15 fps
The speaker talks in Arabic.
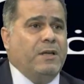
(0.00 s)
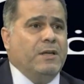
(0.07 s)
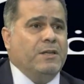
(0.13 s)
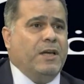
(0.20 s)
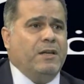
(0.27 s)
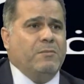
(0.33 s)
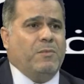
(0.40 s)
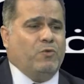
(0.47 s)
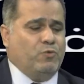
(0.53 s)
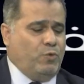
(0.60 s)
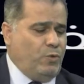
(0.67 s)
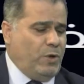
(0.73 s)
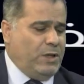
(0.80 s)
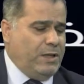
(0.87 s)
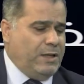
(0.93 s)
يعني
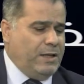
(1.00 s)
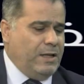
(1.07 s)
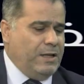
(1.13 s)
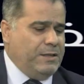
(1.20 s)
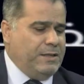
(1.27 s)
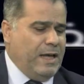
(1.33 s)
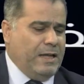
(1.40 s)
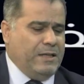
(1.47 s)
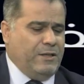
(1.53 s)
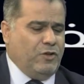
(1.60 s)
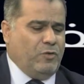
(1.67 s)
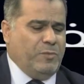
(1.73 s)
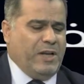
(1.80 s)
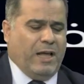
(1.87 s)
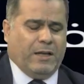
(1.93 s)
موضوع النقل
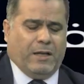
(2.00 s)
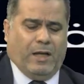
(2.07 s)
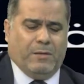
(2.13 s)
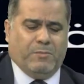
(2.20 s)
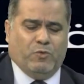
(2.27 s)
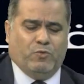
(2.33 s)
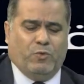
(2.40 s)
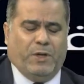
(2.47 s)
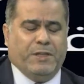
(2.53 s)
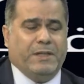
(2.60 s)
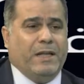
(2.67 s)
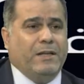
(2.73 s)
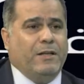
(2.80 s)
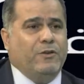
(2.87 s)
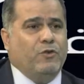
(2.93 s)
اليوم نحكى عن موضوع
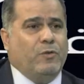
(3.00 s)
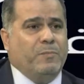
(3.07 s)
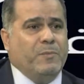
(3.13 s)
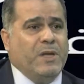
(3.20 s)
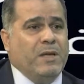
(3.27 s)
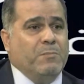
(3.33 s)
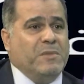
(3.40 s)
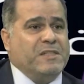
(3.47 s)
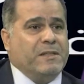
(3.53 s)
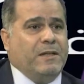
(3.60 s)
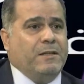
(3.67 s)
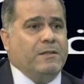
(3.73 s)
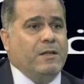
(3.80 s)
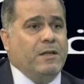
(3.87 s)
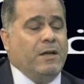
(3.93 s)
النقل اليوم
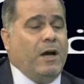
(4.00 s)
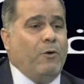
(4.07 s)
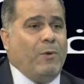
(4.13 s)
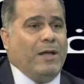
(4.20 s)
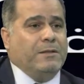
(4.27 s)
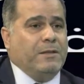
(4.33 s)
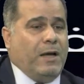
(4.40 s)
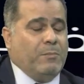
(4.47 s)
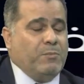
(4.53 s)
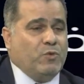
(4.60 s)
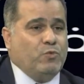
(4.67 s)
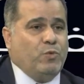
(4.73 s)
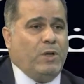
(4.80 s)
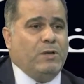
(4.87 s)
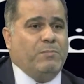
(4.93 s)
مثلا او عن عن
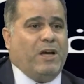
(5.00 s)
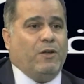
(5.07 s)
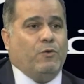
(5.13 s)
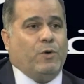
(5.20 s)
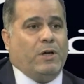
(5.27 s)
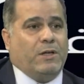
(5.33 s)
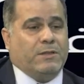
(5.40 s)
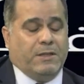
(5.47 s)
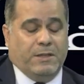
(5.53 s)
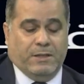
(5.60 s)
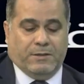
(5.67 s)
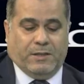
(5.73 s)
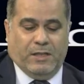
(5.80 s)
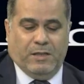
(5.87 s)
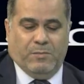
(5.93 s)
موضوع المحروقات
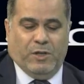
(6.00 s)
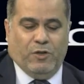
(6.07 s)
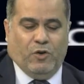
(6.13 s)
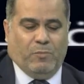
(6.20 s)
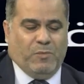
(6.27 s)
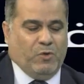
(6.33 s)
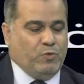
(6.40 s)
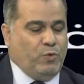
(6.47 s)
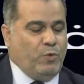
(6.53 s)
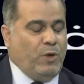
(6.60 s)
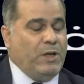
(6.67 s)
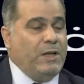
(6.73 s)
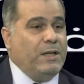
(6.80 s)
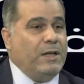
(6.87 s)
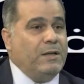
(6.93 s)
طيب اليوم موضوع
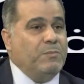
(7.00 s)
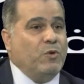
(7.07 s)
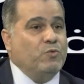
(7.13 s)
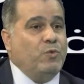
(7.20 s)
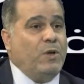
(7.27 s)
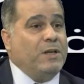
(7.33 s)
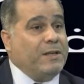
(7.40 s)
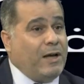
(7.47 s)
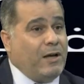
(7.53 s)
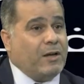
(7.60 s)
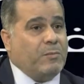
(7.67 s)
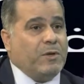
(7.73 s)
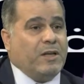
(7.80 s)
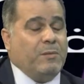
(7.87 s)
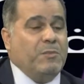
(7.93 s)
موضوع
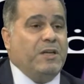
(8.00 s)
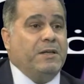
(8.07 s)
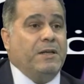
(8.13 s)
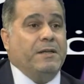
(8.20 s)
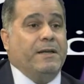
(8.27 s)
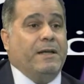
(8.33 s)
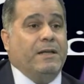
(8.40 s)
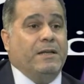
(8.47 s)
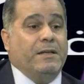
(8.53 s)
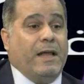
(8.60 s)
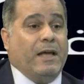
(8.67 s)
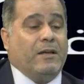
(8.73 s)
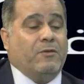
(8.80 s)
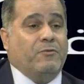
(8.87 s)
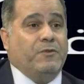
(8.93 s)
الكهرباء كمان اللي
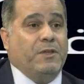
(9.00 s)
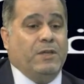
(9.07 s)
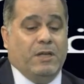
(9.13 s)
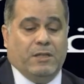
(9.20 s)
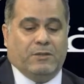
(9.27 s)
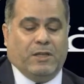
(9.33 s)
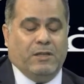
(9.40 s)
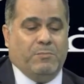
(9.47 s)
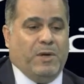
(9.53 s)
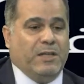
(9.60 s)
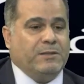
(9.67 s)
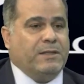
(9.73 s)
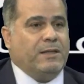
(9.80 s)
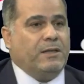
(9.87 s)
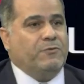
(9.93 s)
انحكى فيه طيب ما
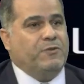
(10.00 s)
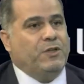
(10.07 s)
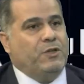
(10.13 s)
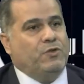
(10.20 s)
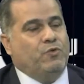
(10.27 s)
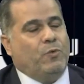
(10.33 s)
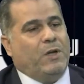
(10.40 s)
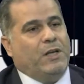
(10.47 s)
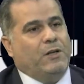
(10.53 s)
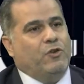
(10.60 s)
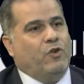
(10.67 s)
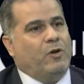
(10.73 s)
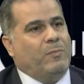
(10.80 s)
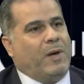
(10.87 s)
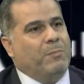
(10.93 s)
انت في دول
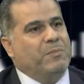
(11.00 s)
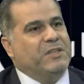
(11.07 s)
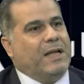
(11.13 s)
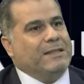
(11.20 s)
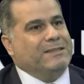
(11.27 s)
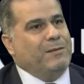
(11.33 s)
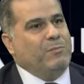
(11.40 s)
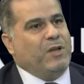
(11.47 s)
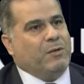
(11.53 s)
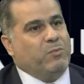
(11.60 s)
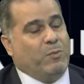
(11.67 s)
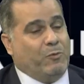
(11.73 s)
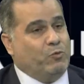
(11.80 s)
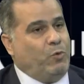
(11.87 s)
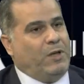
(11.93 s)
اليوم عم بتقدم لك
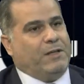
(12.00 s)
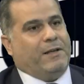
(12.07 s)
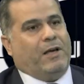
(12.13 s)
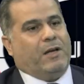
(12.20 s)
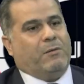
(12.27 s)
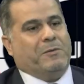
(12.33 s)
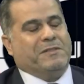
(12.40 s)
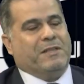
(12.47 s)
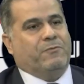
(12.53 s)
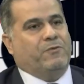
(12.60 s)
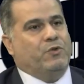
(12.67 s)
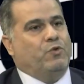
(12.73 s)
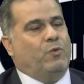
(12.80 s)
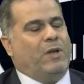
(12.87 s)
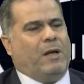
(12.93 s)
بموضوع الكهرباء مثلا
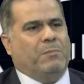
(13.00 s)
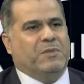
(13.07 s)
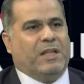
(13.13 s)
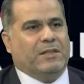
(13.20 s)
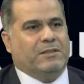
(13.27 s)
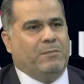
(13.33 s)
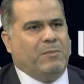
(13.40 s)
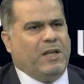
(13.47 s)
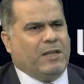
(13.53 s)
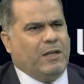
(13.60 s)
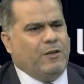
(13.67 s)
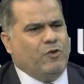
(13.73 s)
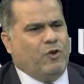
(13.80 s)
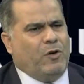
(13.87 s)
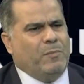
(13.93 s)
في دول عم بتقدم لك
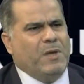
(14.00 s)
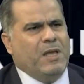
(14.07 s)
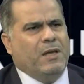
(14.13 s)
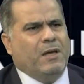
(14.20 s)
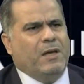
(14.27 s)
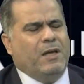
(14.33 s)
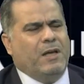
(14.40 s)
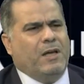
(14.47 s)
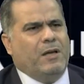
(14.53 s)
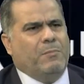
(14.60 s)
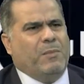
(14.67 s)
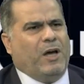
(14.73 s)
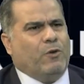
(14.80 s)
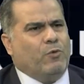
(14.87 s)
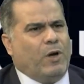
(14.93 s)
اليوم نعم. آه،
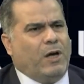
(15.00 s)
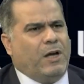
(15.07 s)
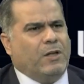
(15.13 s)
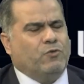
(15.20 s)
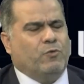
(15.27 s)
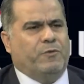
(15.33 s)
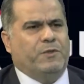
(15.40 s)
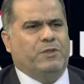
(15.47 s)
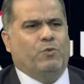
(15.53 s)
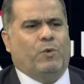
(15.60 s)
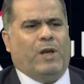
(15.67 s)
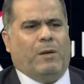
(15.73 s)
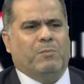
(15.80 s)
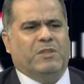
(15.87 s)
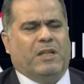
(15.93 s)
محروقات وفي
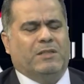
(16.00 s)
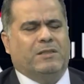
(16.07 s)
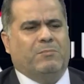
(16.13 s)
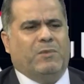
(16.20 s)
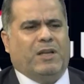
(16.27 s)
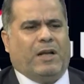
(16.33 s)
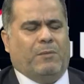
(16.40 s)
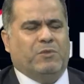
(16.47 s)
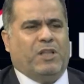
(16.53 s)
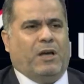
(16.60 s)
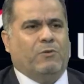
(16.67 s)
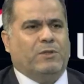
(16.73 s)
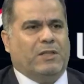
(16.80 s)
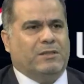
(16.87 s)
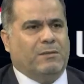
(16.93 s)
دول عم بتقدم لك لك عم
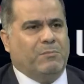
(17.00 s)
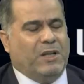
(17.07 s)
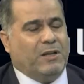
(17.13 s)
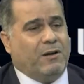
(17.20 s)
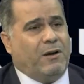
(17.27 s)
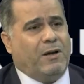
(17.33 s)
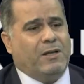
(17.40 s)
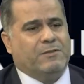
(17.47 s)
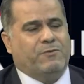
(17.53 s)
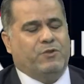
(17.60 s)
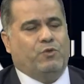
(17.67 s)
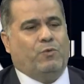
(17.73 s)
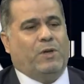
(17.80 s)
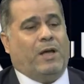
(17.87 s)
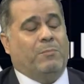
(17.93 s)
بتحاول تقدم لك غاز في
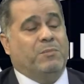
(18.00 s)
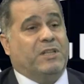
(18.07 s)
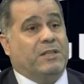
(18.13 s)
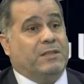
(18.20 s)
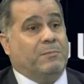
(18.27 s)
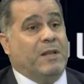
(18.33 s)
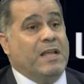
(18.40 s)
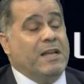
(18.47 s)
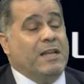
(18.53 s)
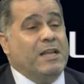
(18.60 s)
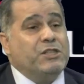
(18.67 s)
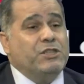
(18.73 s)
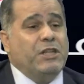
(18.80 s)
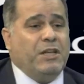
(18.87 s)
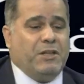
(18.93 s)
دول عم بتقدم
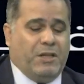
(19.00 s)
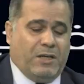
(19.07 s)
ليش نحن